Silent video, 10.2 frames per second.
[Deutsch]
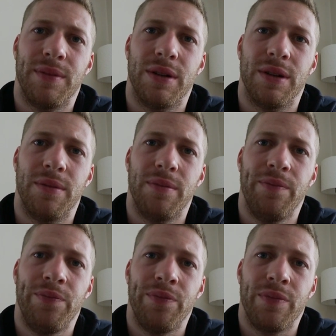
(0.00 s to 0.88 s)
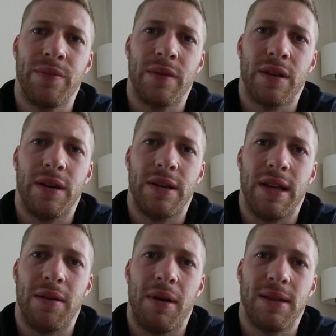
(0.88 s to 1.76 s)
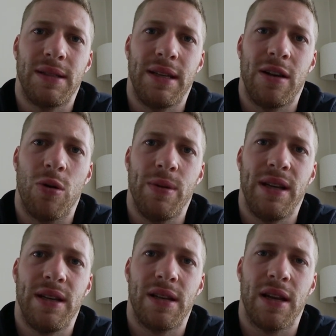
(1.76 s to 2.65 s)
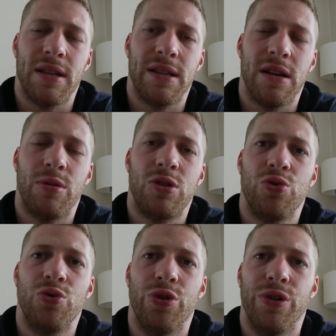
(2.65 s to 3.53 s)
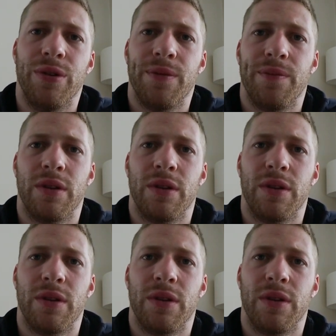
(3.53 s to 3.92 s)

Ähm, der macht sich, glaube ich, dann selber zu dünn.